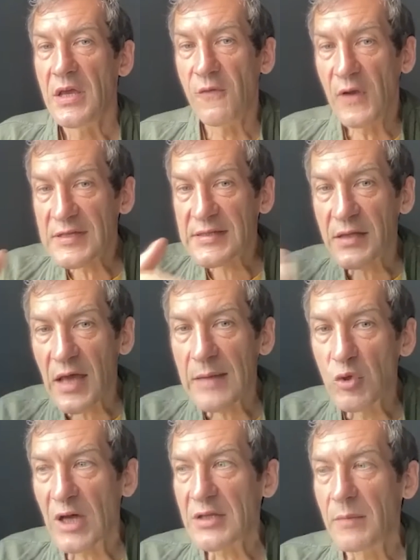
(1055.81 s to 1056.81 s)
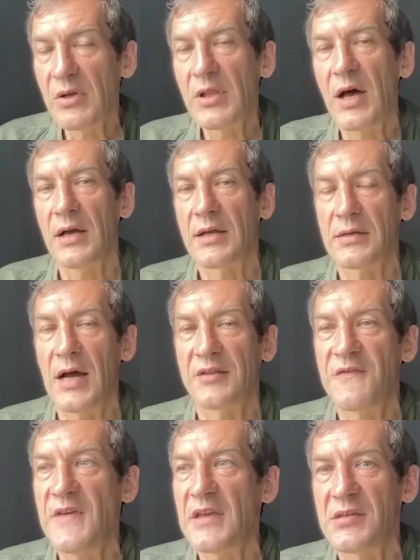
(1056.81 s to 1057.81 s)
И вылез, когда ему надо было
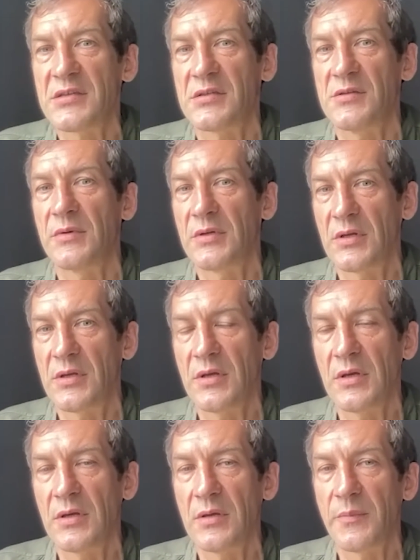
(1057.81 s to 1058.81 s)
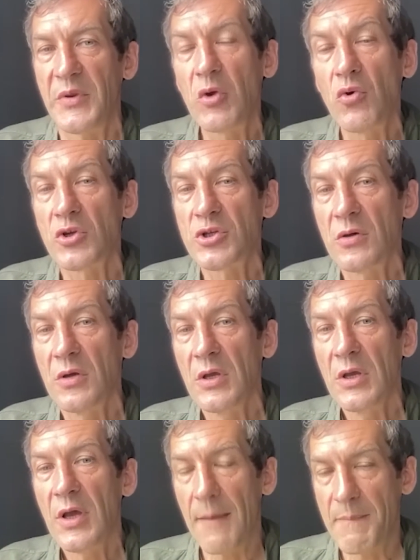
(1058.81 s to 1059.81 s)
ответить э, Пригожин.
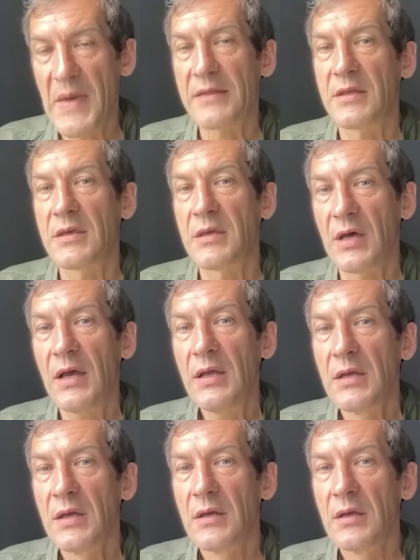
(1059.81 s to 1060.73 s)
Опять-таки, опять, да? И